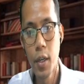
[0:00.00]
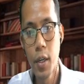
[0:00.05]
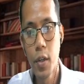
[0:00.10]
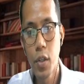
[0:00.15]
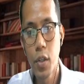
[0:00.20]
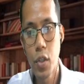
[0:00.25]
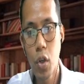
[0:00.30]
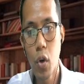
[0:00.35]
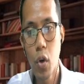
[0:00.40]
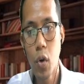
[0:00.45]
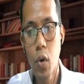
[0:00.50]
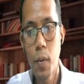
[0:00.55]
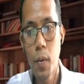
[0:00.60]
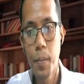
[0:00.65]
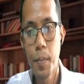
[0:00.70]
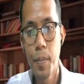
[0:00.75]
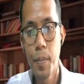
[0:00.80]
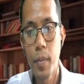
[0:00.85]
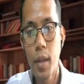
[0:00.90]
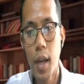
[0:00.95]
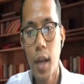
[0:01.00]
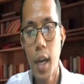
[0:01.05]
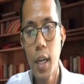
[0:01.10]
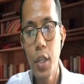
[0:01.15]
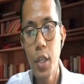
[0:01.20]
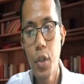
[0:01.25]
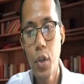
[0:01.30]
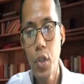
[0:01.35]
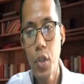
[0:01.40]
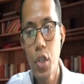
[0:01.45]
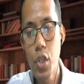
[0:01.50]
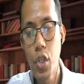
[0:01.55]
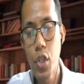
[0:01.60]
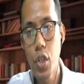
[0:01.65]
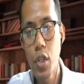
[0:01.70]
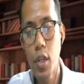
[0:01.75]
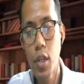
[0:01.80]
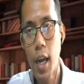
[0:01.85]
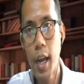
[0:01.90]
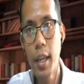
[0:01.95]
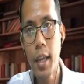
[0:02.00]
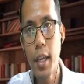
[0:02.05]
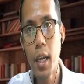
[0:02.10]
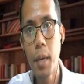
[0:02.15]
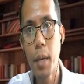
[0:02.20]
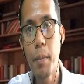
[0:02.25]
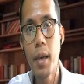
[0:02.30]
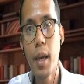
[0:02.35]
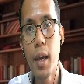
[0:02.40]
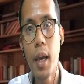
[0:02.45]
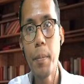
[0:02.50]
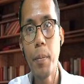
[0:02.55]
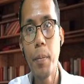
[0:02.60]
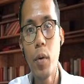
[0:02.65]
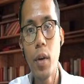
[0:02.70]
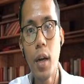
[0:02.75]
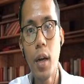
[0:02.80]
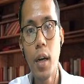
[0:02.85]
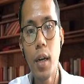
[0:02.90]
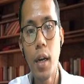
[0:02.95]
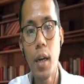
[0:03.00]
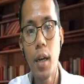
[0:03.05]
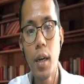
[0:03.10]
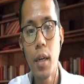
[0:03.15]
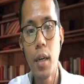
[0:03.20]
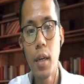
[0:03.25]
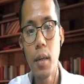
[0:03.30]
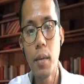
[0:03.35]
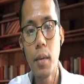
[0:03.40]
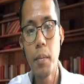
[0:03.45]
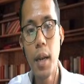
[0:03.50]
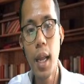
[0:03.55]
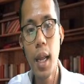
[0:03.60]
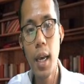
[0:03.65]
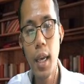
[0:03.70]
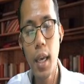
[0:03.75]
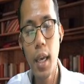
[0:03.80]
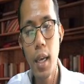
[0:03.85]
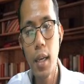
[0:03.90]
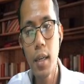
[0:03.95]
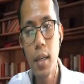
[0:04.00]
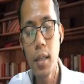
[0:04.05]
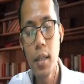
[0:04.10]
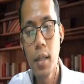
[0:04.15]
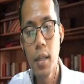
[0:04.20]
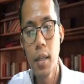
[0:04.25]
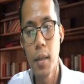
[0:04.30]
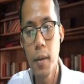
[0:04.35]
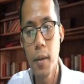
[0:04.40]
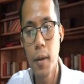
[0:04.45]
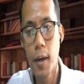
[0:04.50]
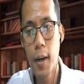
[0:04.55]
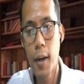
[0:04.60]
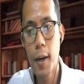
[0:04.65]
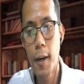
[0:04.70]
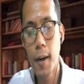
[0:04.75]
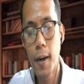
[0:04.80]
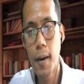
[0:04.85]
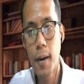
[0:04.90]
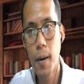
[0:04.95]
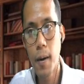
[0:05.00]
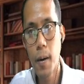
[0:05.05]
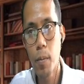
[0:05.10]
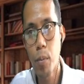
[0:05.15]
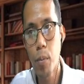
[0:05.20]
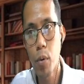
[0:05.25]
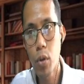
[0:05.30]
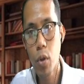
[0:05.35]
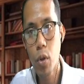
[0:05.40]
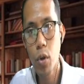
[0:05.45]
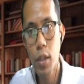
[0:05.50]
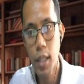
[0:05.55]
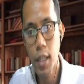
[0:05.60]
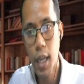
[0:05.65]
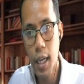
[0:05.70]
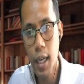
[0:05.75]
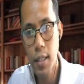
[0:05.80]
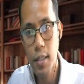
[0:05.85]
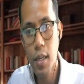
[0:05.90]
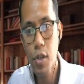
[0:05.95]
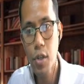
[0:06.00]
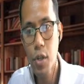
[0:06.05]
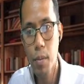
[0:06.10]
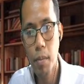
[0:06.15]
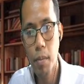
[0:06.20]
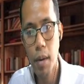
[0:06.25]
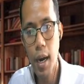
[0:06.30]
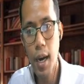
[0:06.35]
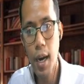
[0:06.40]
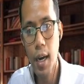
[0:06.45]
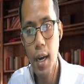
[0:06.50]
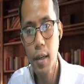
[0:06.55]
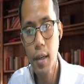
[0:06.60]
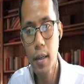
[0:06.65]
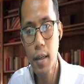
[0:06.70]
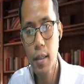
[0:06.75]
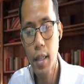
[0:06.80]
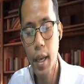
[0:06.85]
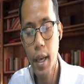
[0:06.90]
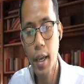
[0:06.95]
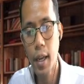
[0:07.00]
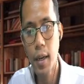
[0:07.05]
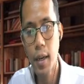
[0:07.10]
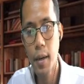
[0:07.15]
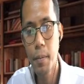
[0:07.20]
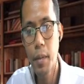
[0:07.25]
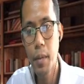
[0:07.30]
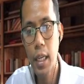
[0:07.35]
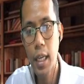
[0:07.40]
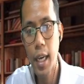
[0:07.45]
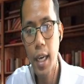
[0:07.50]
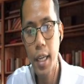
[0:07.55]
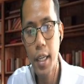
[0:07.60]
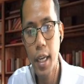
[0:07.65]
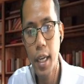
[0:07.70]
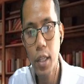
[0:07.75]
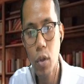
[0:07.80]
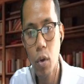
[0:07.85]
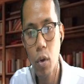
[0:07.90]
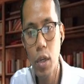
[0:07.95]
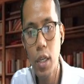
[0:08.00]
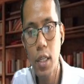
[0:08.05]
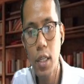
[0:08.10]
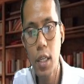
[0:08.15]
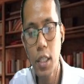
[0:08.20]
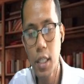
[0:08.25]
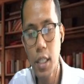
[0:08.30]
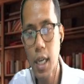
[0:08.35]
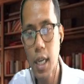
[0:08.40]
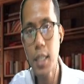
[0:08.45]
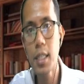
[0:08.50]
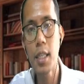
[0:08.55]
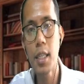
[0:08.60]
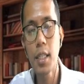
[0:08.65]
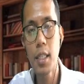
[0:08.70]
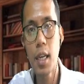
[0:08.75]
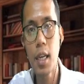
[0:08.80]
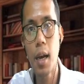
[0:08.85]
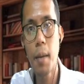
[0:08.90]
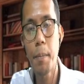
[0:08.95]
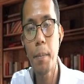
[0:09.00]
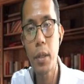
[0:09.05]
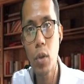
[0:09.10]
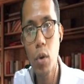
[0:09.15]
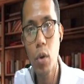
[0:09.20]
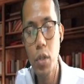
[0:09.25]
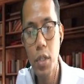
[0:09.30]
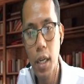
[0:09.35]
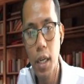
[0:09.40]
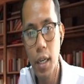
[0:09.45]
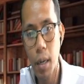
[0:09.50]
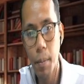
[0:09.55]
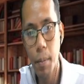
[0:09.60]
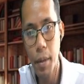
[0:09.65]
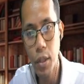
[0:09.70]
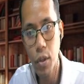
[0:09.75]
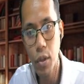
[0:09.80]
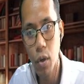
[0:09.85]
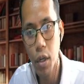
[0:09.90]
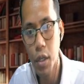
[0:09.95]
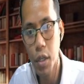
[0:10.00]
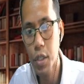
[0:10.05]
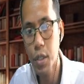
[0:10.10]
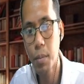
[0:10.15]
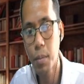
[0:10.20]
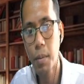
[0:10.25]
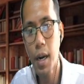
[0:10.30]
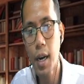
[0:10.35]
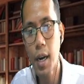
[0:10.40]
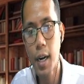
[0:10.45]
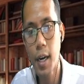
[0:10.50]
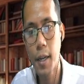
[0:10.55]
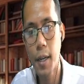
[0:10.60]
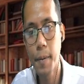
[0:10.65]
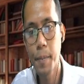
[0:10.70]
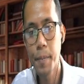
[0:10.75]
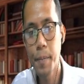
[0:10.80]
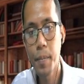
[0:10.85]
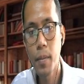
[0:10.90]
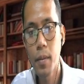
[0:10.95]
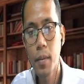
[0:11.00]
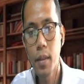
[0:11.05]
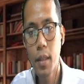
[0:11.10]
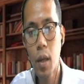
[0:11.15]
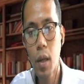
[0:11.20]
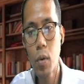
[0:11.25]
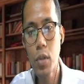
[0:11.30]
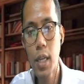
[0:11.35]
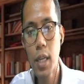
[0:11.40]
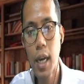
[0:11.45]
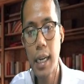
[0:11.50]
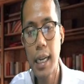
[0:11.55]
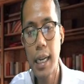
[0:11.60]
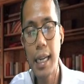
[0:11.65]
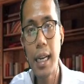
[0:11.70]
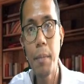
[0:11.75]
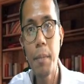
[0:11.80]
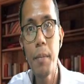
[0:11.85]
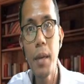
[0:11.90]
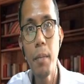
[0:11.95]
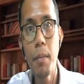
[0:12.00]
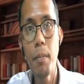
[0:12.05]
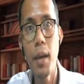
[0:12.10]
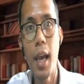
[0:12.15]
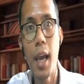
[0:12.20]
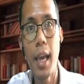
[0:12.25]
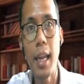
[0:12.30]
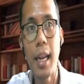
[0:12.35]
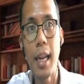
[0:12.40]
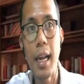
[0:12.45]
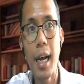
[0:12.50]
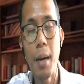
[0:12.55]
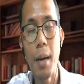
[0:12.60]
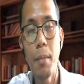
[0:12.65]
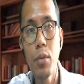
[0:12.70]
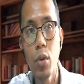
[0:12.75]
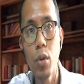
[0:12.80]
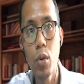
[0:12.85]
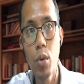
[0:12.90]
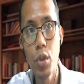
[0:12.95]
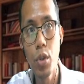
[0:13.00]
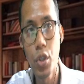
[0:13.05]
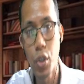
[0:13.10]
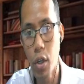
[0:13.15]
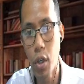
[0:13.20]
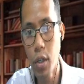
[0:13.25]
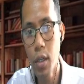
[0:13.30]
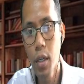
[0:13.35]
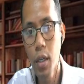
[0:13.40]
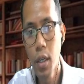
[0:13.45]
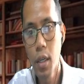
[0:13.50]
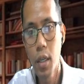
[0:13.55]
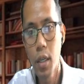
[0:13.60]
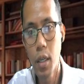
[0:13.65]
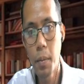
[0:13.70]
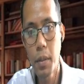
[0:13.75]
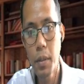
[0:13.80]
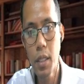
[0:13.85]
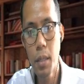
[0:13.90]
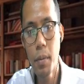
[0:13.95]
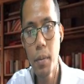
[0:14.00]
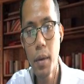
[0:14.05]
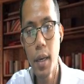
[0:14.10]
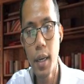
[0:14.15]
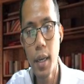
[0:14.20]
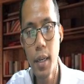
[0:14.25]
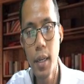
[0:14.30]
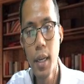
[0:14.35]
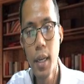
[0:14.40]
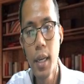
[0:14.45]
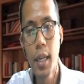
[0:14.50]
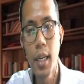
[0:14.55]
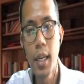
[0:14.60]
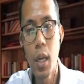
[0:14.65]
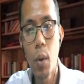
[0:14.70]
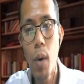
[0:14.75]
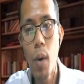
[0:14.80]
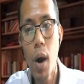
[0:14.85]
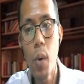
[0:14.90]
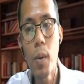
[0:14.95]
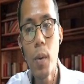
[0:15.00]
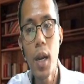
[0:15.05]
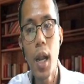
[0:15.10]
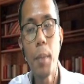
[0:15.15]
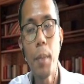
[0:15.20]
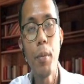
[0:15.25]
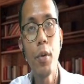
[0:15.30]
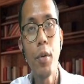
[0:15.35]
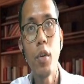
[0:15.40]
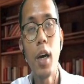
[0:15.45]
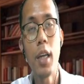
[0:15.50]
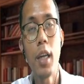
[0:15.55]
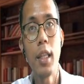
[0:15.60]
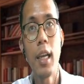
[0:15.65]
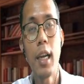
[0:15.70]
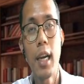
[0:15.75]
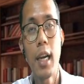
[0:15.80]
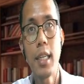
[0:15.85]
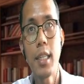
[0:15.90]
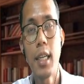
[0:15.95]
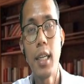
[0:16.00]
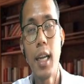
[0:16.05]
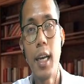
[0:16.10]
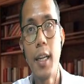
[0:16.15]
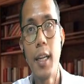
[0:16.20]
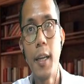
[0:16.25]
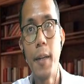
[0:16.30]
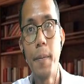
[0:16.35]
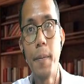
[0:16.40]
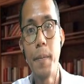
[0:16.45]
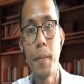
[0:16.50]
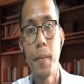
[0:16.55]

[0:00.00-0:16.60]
So, ang Diyos ay nagbigay po ng uh, malaking uh, oportunidad sa simbahan dahil binigay niya ito isa sa, sa pitong sakramento ng simbahan na kung saan ay nagbibigay ng absolution, ibig sabihin nawawala po yung ating kasalanan.